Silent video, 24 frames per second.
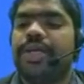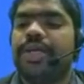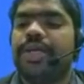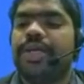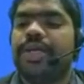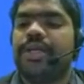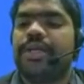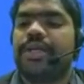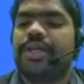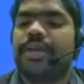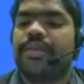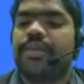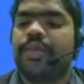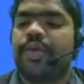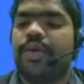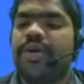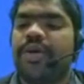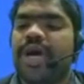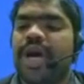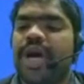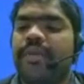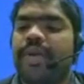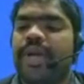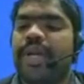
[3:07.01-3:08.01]
ఈ టబ్లో
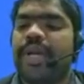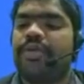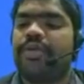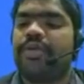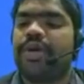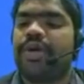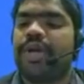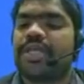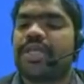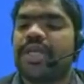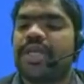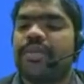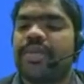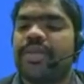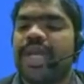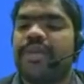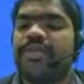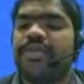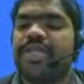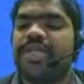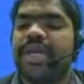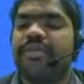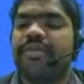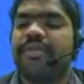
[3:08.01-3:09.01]
అవన్నీ కూడా
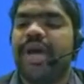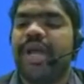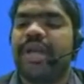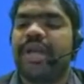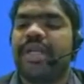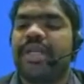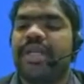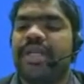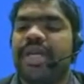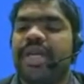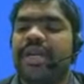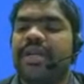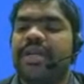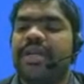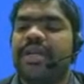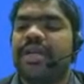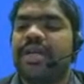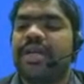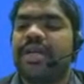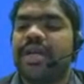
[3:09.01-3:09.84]
సమ్టైమ్స్ దేవాల్ దే వాల్ నియర్